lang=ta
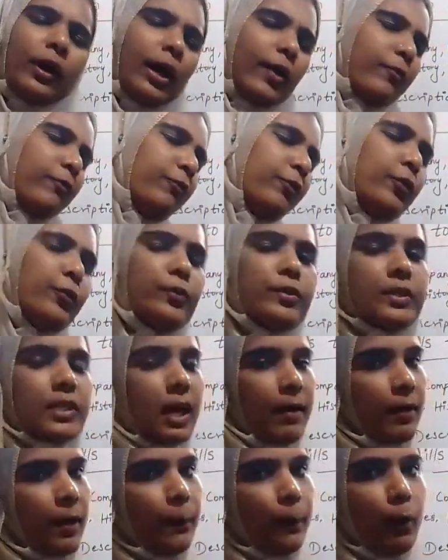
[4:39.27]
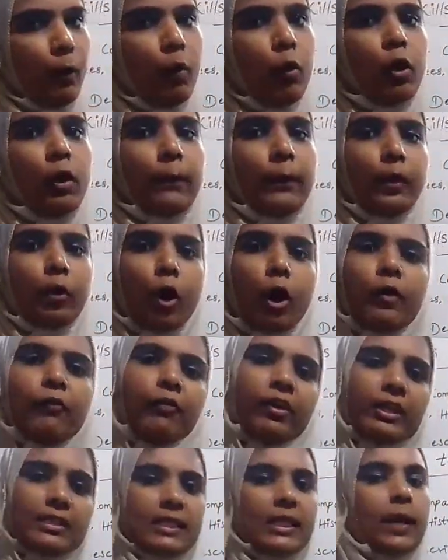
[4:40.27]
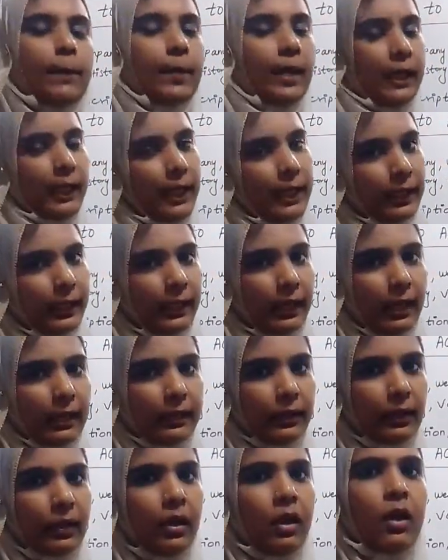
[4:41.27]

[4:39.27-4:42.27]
கன்ஃபியூஸ்டாவே போவோம் நம்ம கான்ஃபிடன்ஸே நம்ம கிட்ட இருக்காது